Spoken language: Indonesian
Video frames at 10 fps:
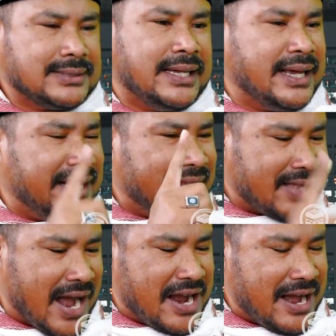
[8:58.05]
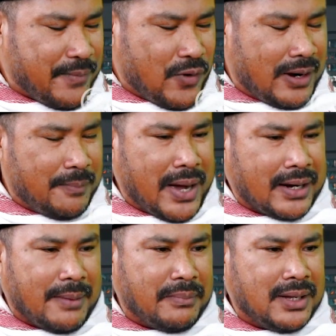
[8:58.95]
sering ditangkap oleh
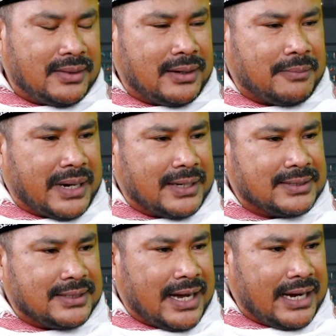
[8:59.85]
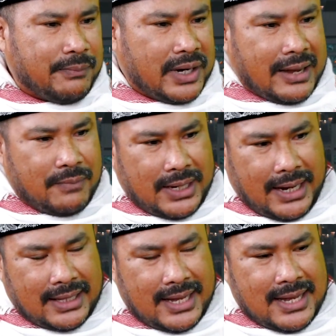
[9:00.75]
para militer Palestina karena mereka
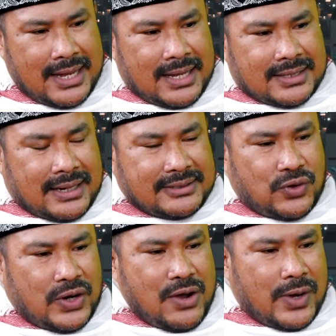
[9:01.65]
melihat salah seorang